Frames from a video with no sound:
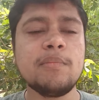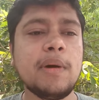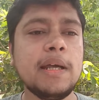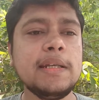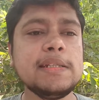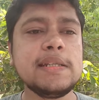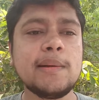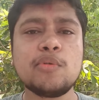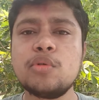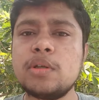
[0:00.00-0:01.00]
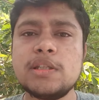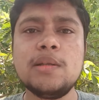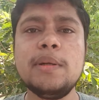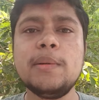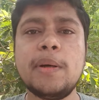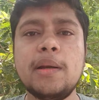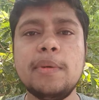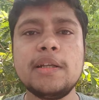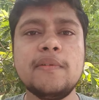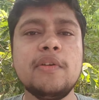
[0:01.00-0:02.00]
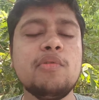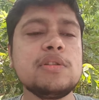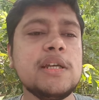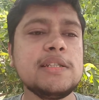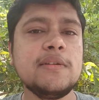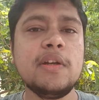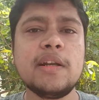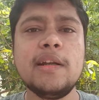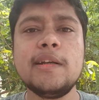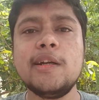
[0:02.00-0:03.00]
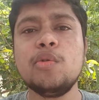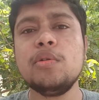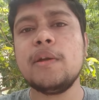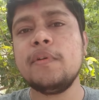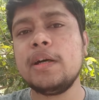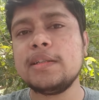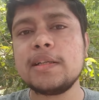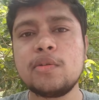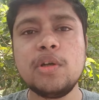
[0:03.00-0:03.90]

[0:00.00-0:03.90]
मान लीजिए आपको किसी भी डिपार्टमेंट की फिर वो चाहे सिविल रिलेटेड हो या फिर अदर